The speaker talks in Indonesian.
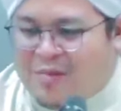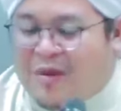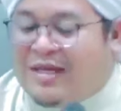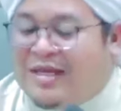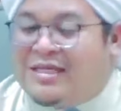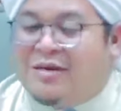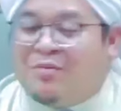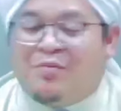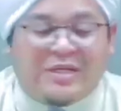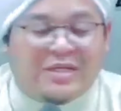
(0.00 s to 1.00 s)
bagi
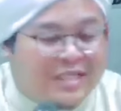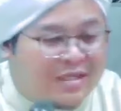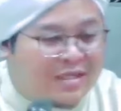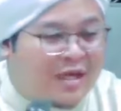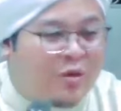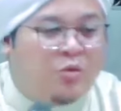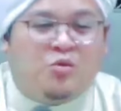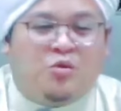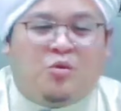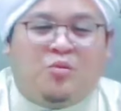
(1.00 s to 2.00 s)
sang pencinta
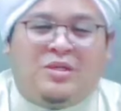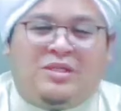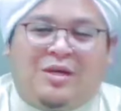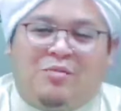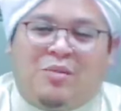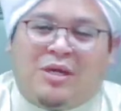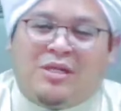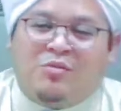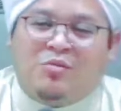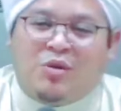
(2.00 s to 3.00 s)
untuk bisa
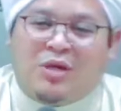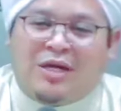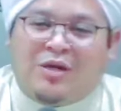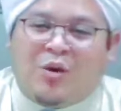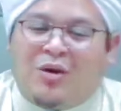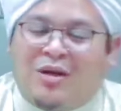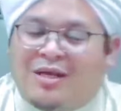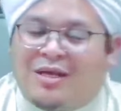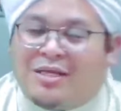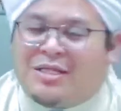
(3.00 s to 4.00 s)
bertemu dengan
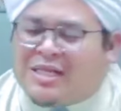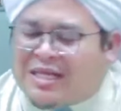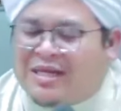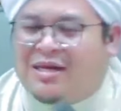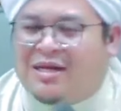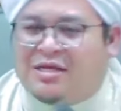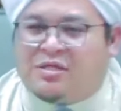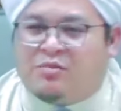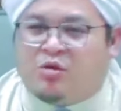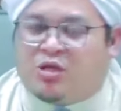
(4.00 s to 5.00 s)
orang yang sering dia
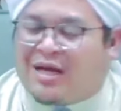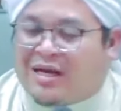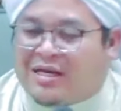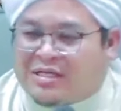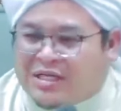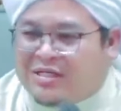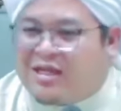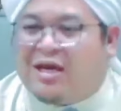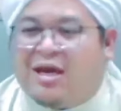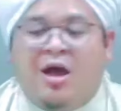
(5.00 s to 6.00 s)
sebut karena
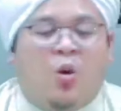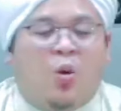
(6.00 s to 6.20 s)
cinta